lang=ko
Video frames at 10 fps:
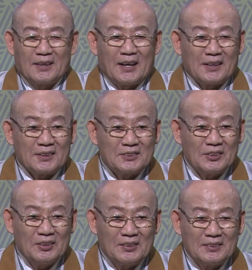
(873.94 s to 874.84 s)

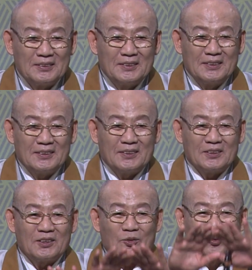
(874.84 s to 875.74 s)
알겠죠?
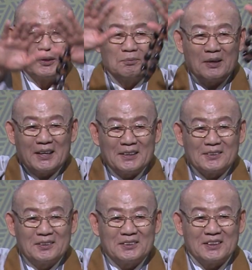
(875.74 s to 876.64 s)
이런 원만한
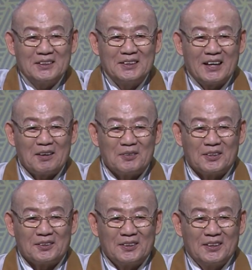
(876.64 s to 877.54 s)
결실이 있는가
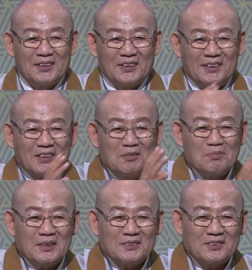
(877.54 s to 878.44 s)
하면은
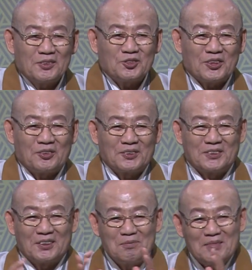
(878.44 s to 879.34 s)
이것만 성취하고
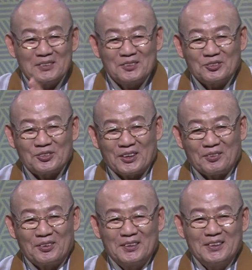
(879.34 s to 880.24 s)
저것만
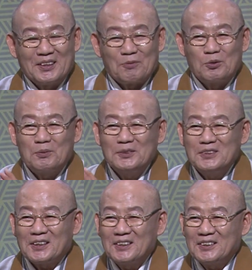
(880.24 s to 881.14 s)
성취하고
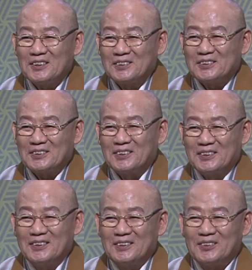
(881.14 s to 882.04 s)
부분적인
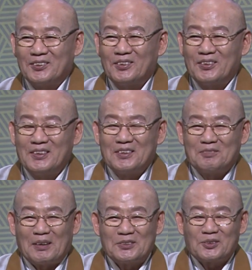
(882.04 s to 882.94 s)
결실로
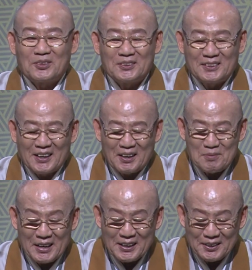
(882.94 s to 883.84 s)
만족하는 때가
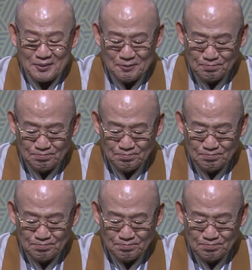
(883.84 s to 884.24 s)
많아요.